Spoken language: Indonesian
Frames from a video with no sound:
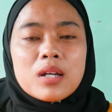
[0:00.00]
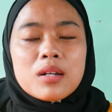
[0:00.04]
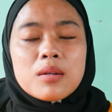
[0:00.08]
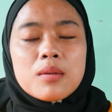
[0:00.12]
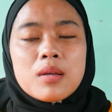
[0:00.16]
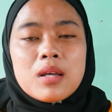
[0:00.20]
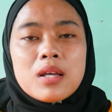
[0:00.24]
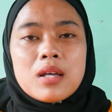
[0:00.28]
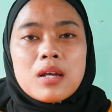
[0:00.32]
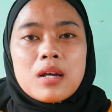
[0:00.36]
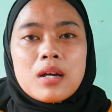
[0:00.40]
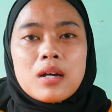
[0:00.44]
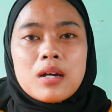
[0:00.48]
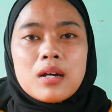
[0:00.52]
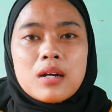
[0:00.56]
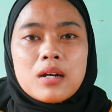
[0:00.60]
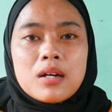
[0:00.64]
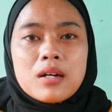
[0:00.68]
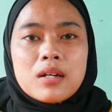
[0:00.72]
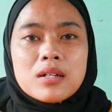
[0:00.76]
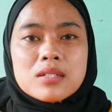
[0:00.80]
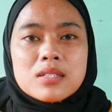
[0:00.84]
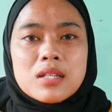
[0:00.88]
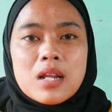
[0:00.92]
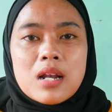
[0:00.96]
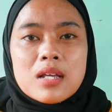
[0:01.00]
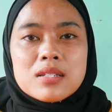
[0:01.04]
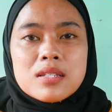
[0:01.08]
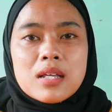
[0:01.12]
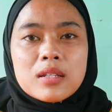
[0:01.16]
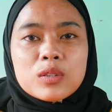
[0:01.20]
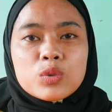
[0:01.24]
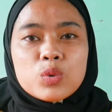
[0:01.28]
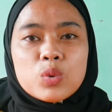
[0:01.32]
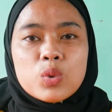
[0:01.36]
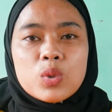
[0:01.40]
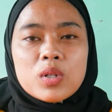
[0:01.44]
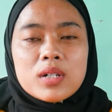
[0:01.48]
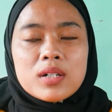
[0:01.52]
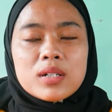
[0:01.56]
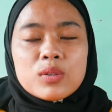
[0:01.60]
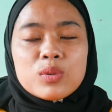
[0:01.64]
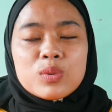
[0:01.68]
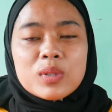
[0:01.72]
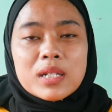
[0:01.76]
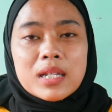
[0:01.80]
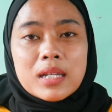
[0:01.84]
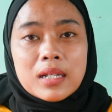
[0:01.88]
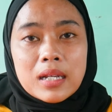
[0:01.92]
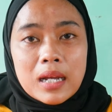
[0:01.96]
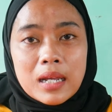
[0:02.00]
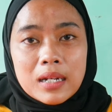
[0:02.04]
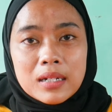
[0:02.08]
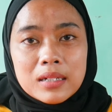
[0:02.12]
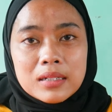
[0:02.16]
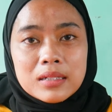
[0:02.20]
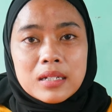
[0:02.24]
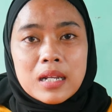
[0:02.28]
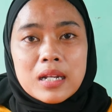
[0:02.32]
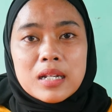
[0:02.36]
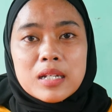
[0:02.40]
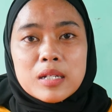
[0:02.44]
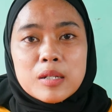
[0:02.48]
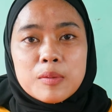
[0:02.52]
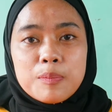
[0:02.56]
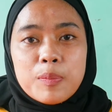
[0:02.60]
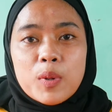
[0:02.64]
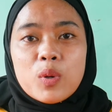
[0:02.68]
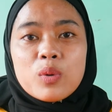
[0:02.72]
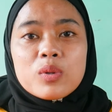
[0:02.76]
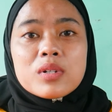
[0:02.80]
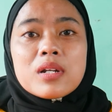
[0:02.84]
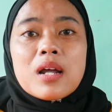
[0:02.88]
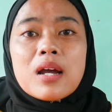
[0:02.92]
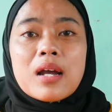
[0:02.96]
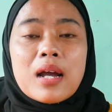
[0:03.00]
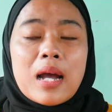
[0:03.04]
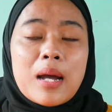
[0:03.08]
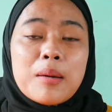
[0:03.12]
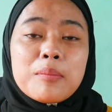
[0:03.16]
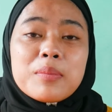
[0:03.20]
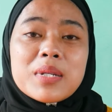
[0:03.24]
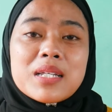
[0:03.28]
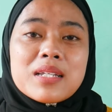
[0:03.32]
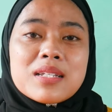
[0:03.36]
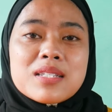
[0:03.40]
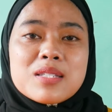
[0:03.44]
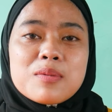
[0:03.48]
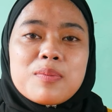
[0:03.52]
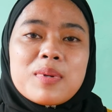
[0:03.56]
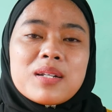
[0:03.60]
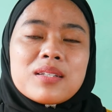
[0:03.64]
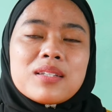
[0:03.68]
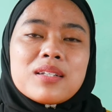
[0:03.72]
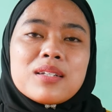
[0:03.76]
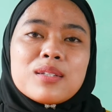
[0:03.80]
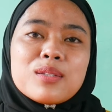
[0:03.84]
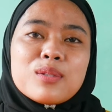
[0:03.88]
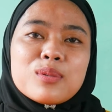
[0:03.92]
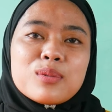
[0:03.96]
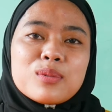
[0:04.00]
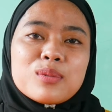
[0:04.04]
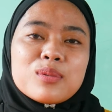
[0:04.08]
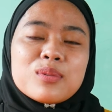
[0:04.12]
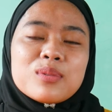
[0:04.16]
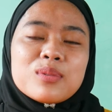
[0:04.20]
kan uh, salah satu keunikan dari produk kami seperti itu